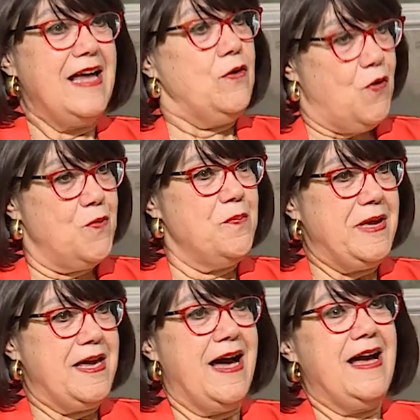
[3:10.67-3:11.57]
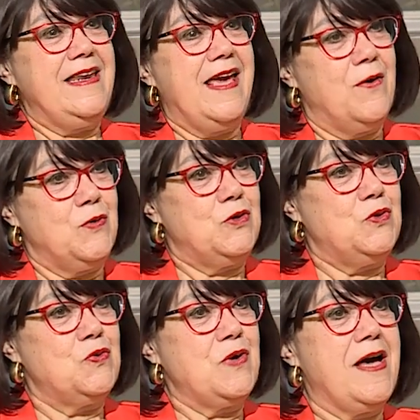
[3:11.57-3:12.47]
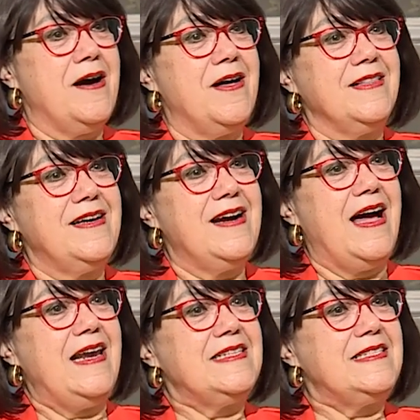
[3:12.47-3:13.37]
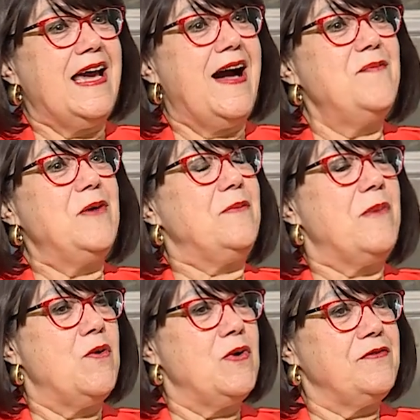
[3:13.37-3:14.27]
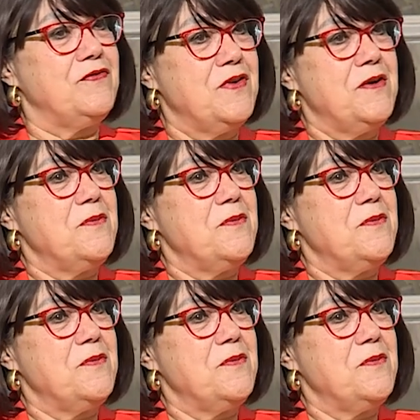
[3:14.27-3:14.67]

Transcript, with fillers: الأم يعني أو الزوجة قادرة على استيعاب الموقف